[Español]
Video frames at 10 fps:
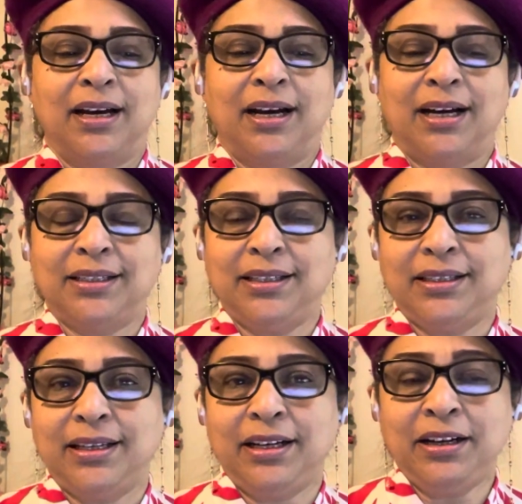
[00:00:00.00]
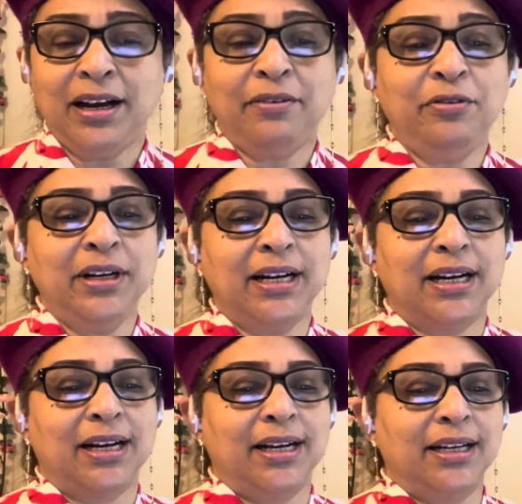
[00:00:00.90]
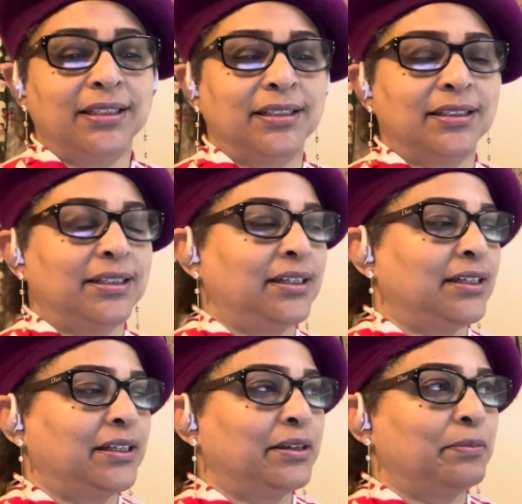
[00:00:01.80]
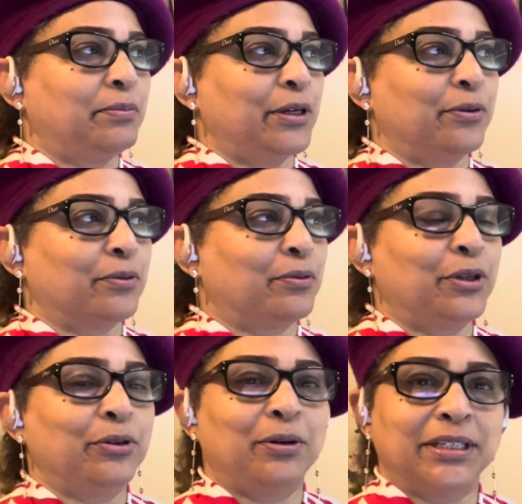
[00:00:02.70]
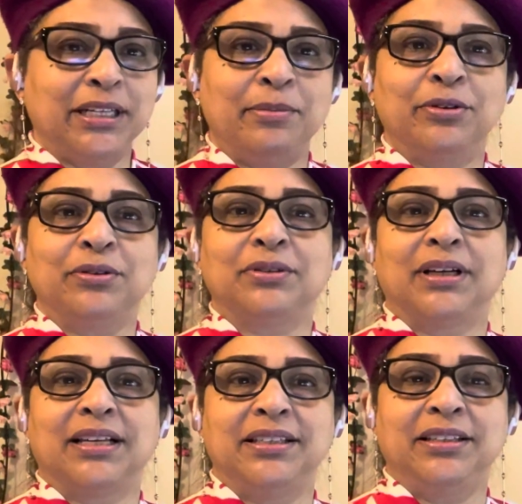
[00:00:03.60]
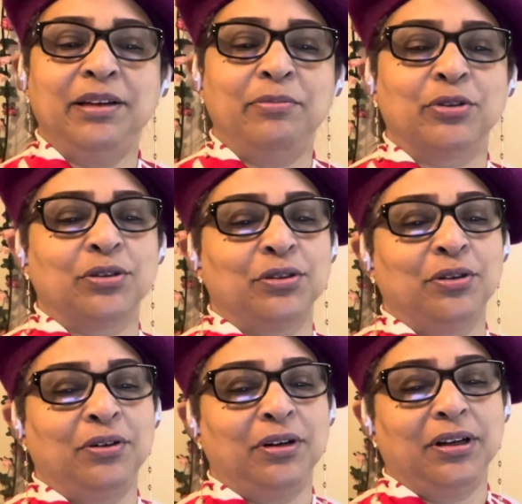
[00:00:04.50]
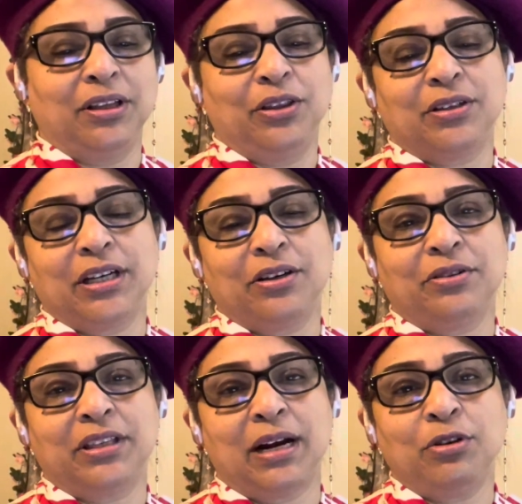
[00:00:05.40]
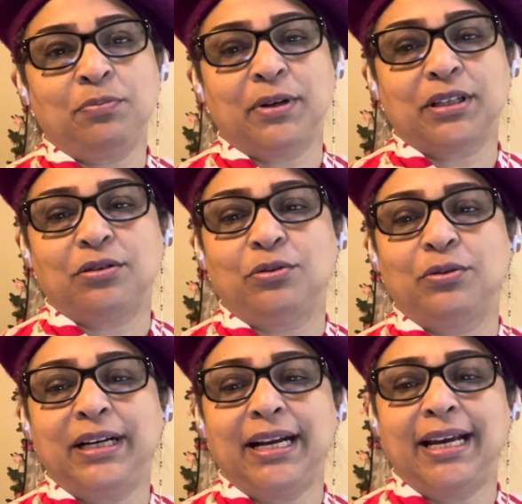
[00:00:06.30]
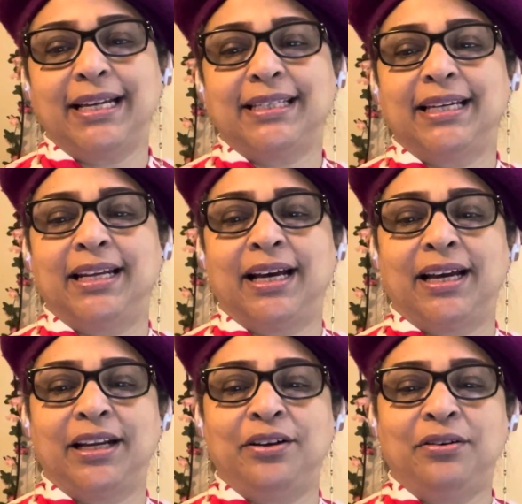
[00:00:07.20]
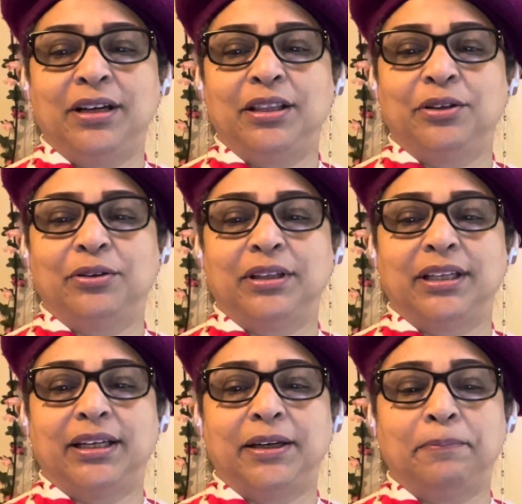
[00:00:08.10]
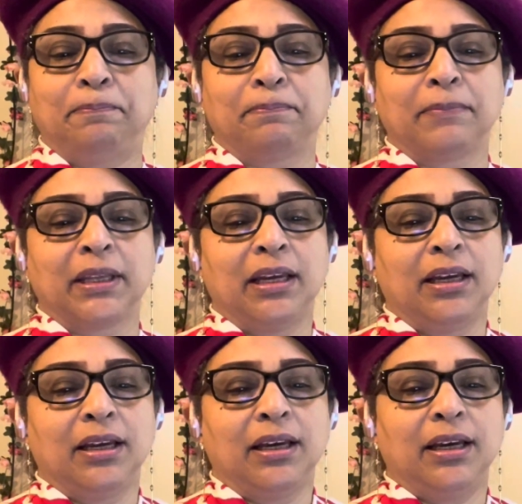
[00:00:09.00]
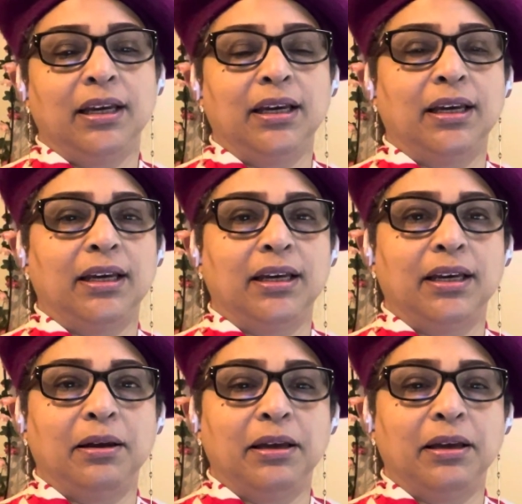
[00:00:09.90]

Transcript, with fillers: Asistir a funerales, eh, bueno, cuando lo hacemos, asistimos, no nos encontramos pues con un escenario en donde eh,